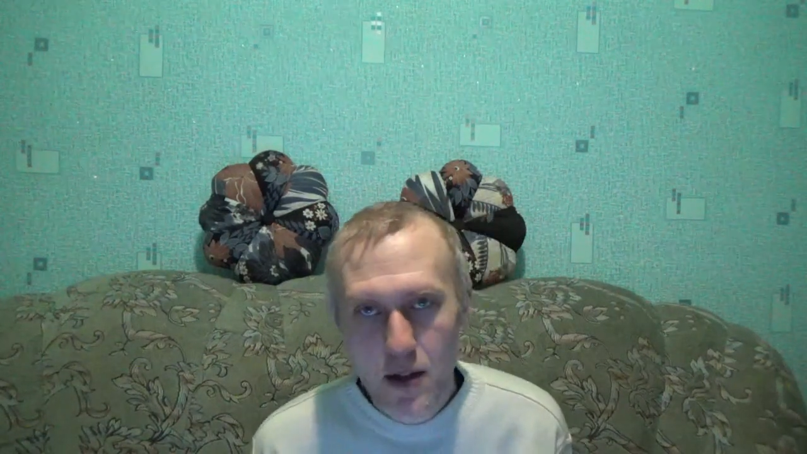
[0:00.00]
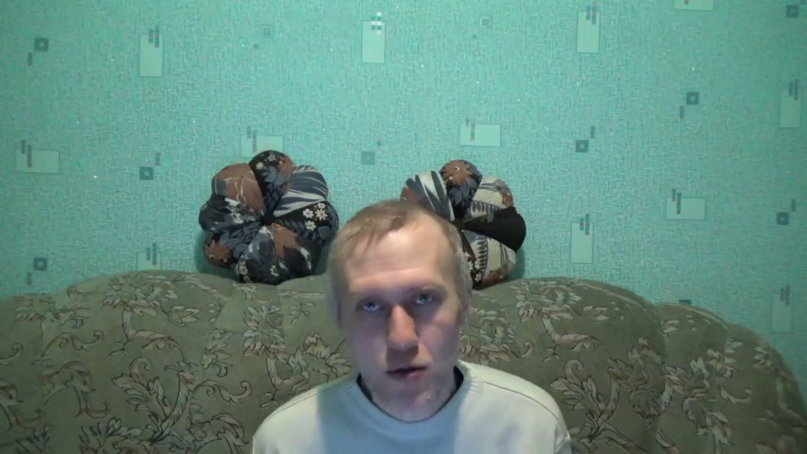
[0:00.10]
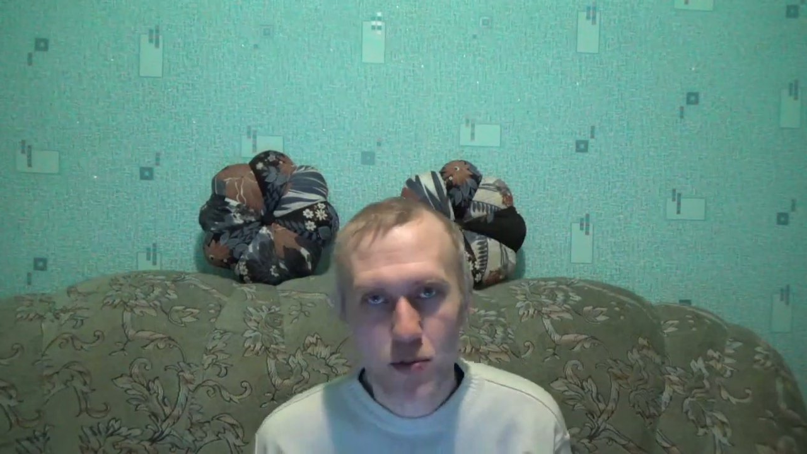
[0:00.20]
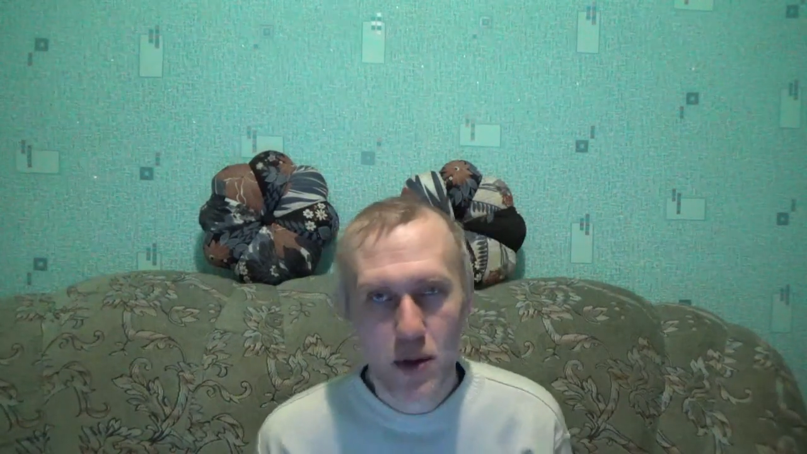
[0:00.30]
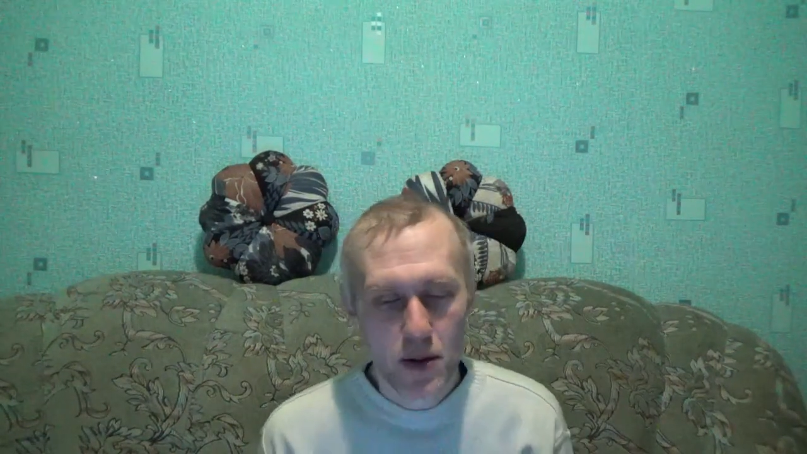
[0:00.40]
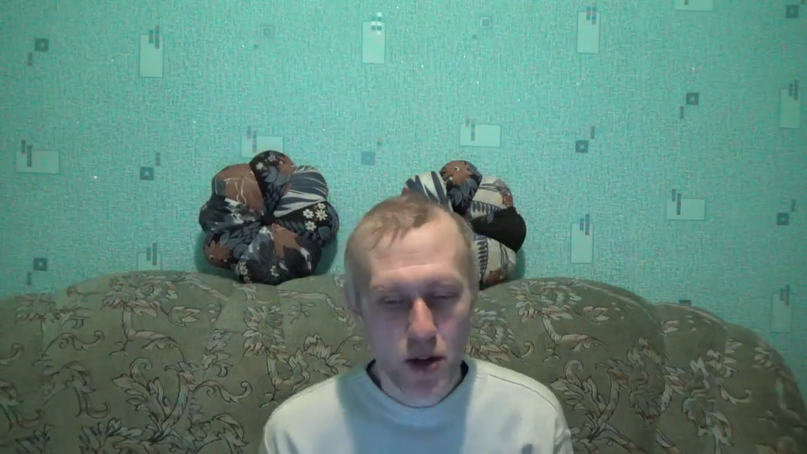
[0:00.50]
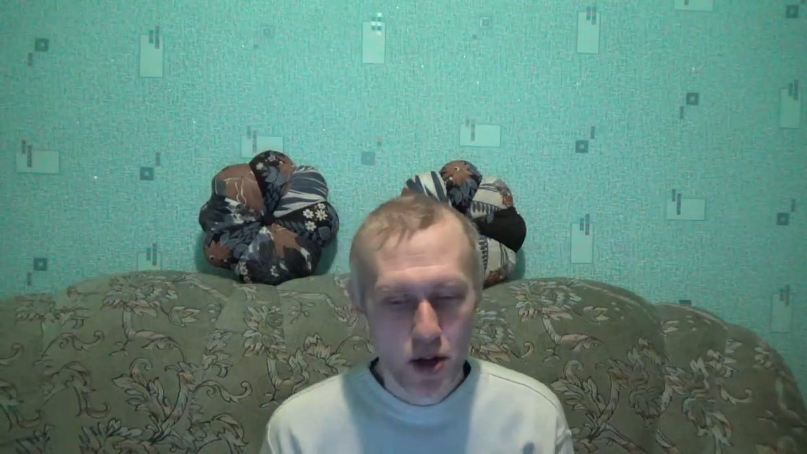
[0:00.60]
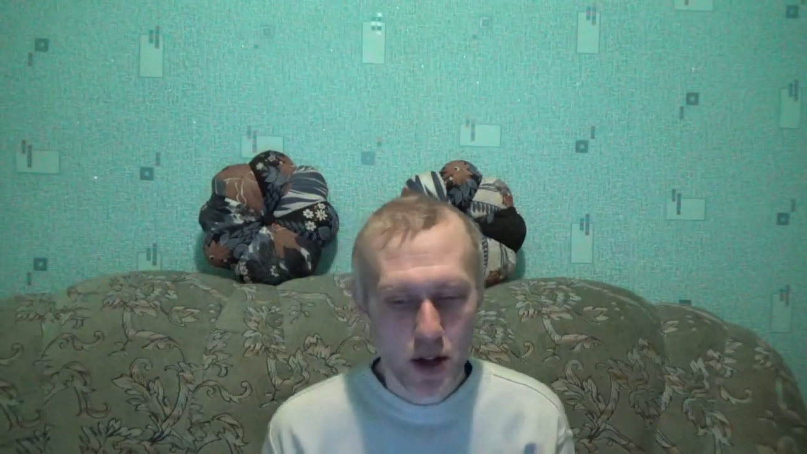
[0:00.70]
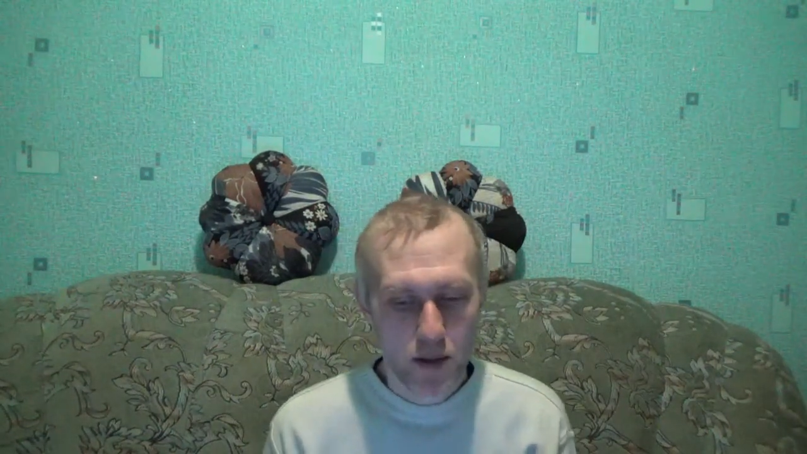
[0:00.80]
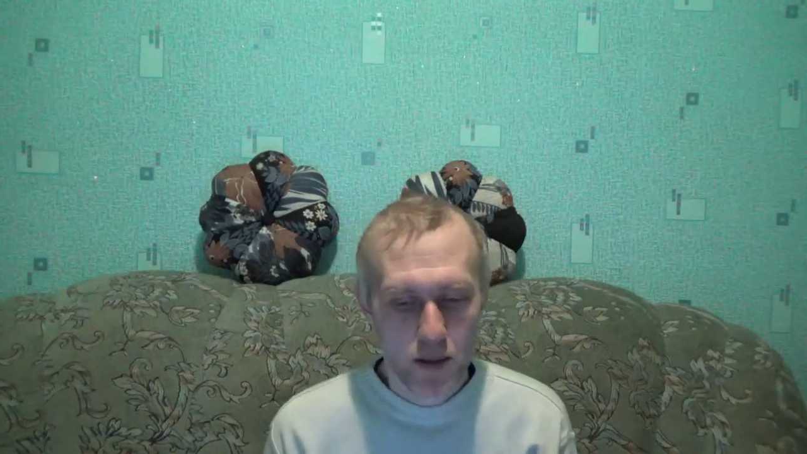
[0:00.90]
с
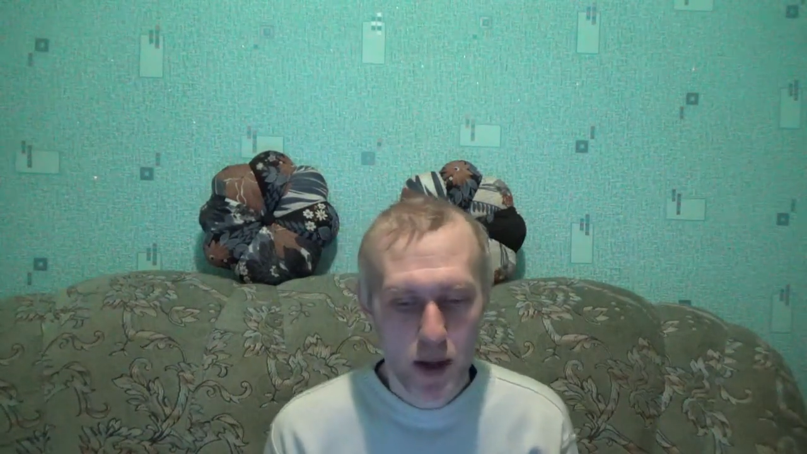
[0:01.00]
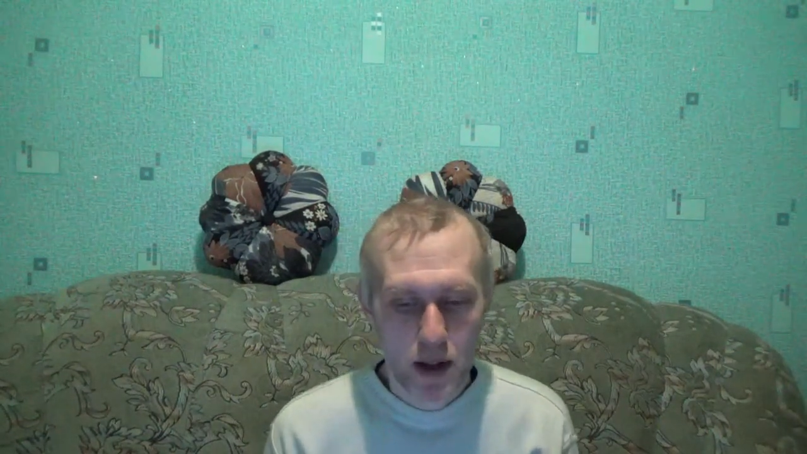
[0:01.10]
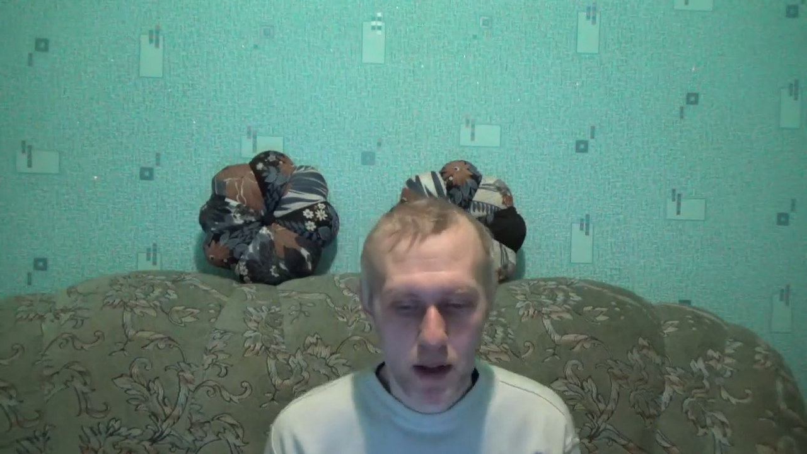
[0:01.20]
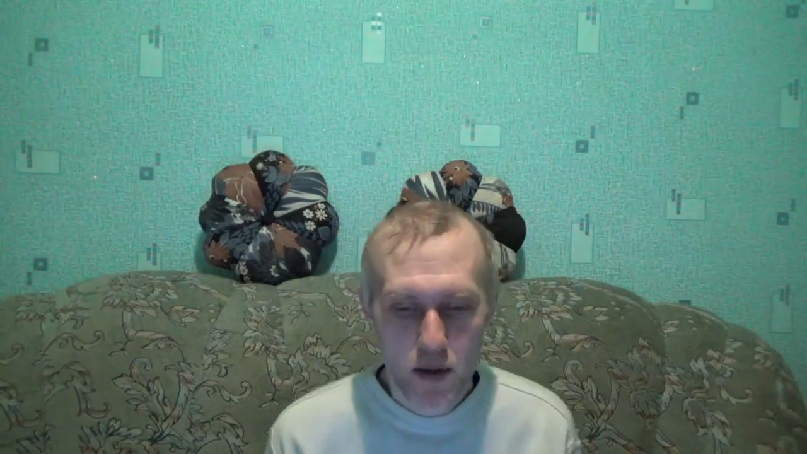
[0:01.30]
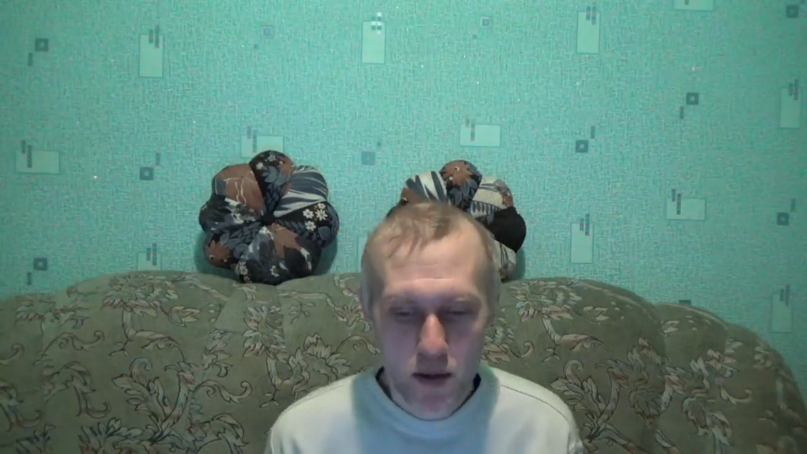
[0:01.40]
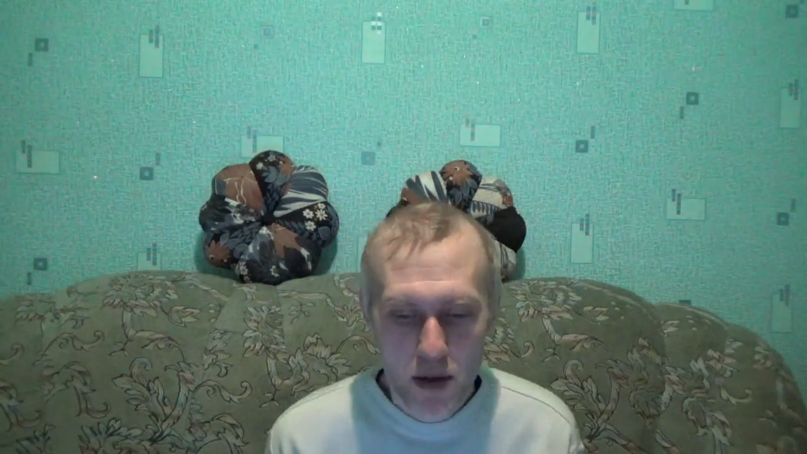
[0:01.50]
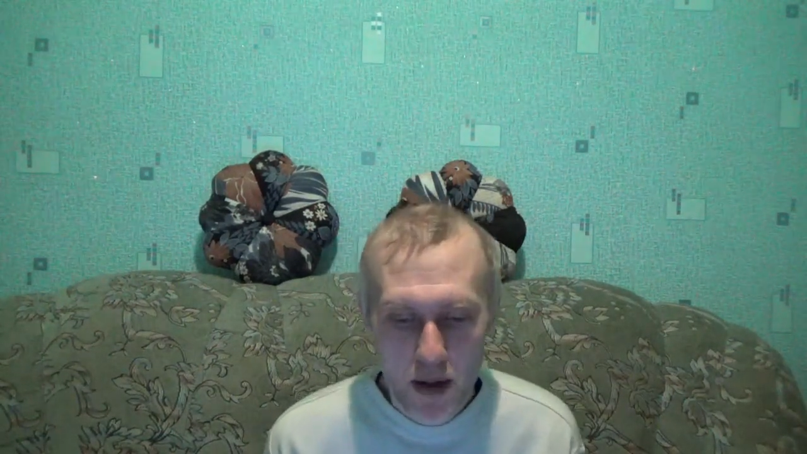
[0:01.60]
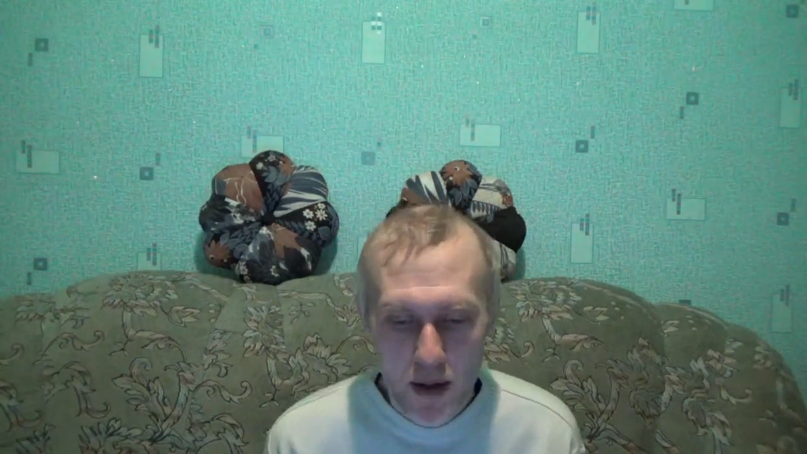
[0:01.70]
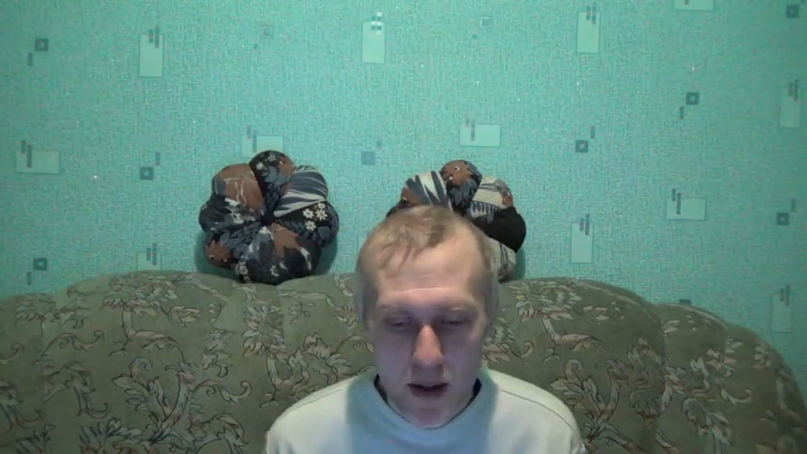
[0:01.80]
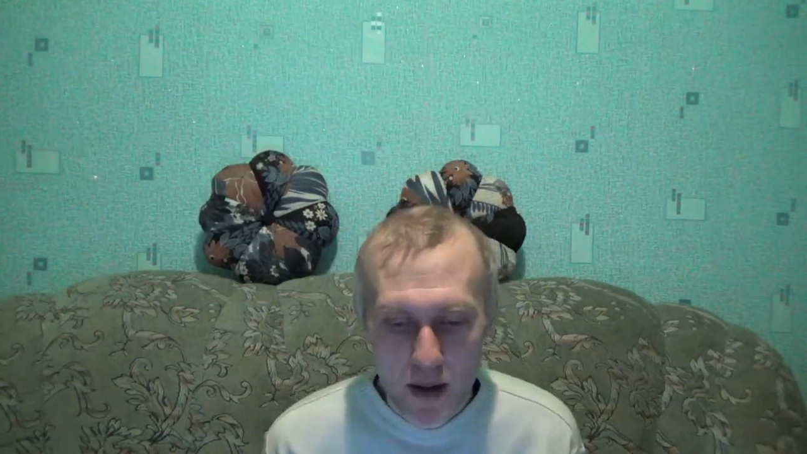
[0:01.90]
управляющей компанией, который